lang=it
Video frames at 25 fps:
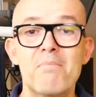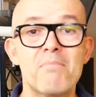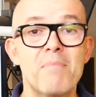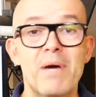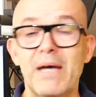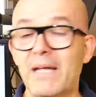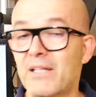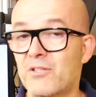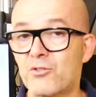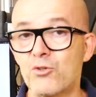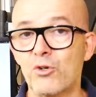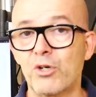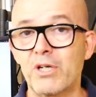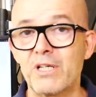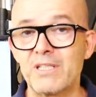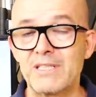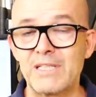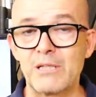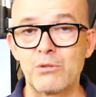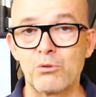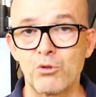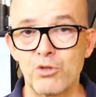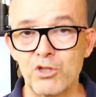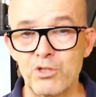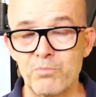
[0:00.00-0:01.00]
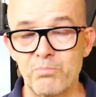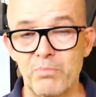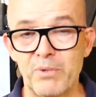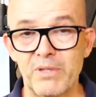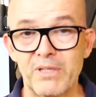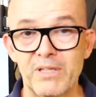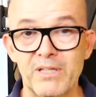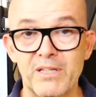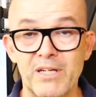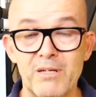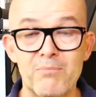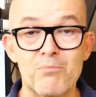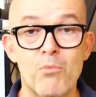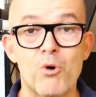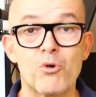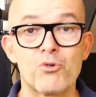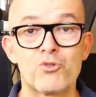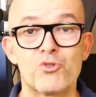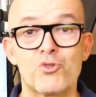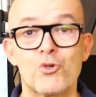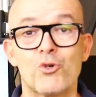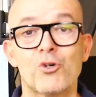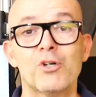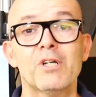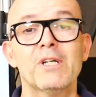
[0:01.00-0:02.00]
e mezzo che è stato ris- eh,
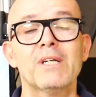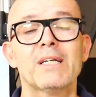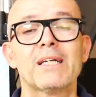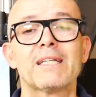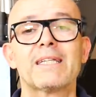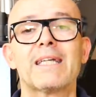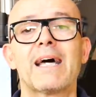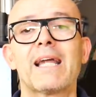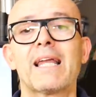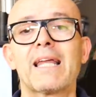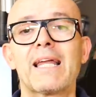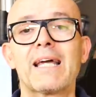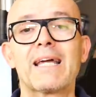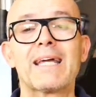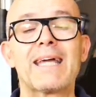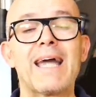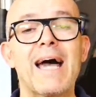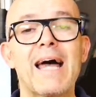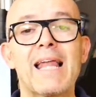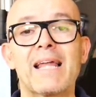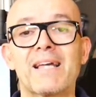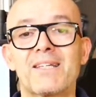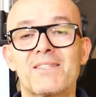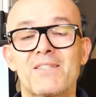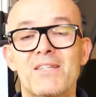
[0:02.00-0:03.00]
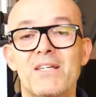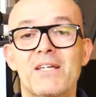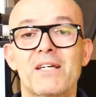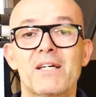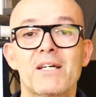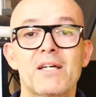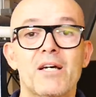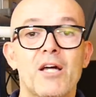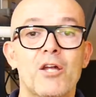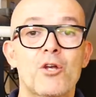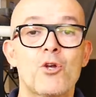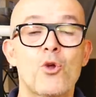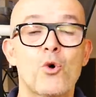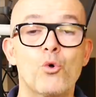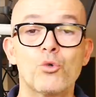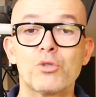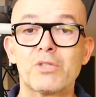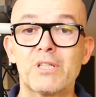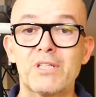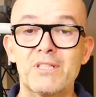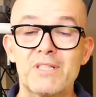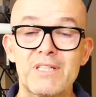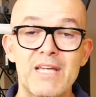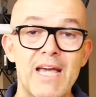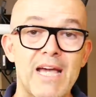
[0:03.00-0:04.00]
rimosso dal Galaxy
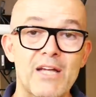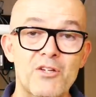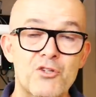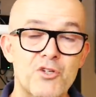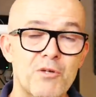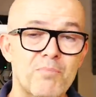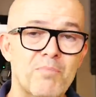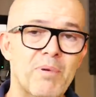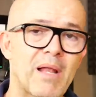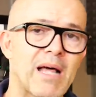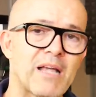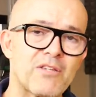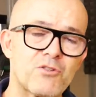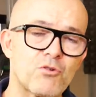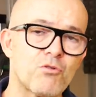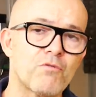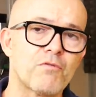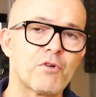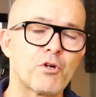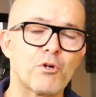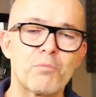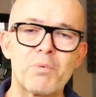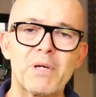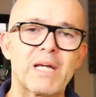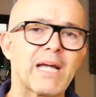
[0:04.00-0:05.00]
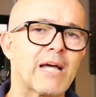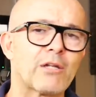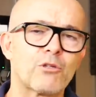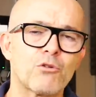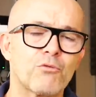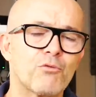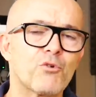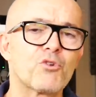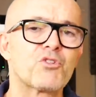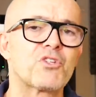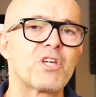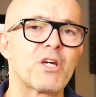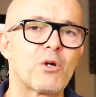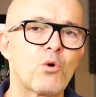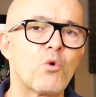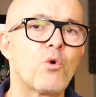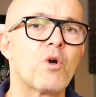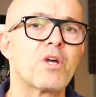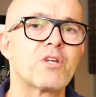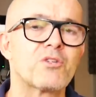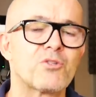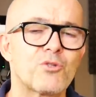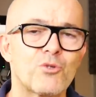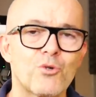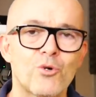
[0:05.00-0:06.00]
Note 10 Plus. Un vero peccato,
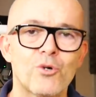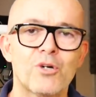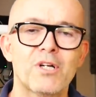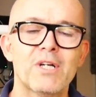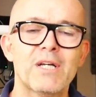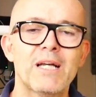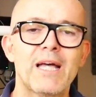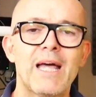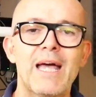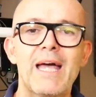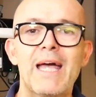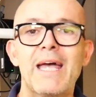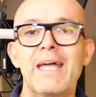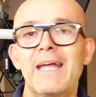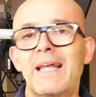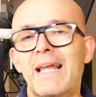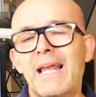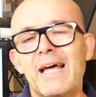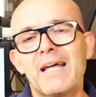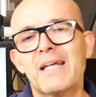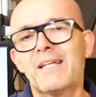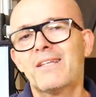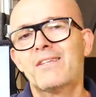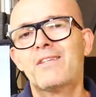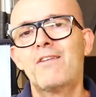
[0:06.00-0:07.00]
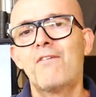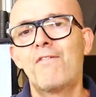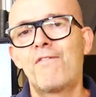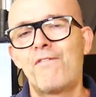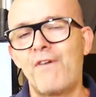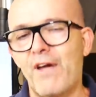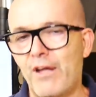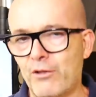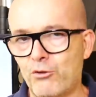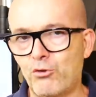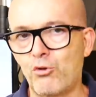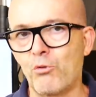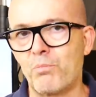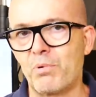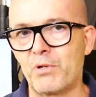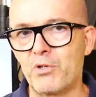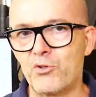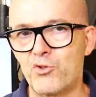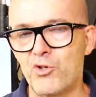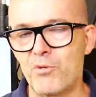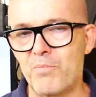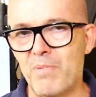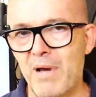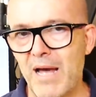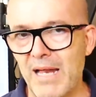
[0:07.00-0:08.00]
forse questo è il
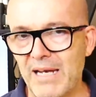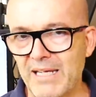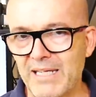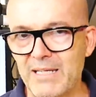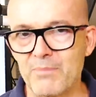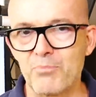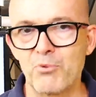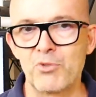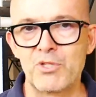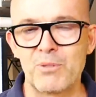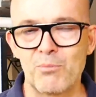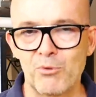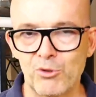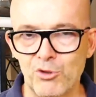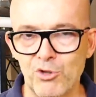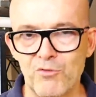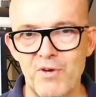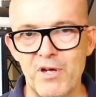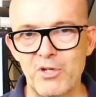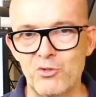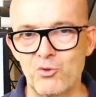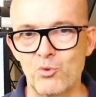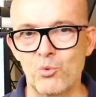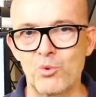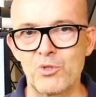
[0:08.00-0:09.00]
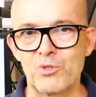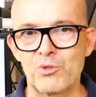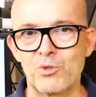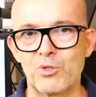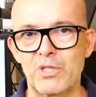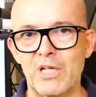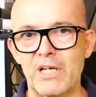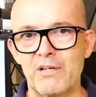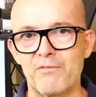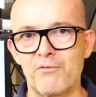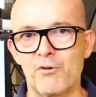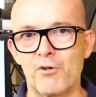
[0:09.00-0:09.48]
difetto principale che possiamo trovare su questo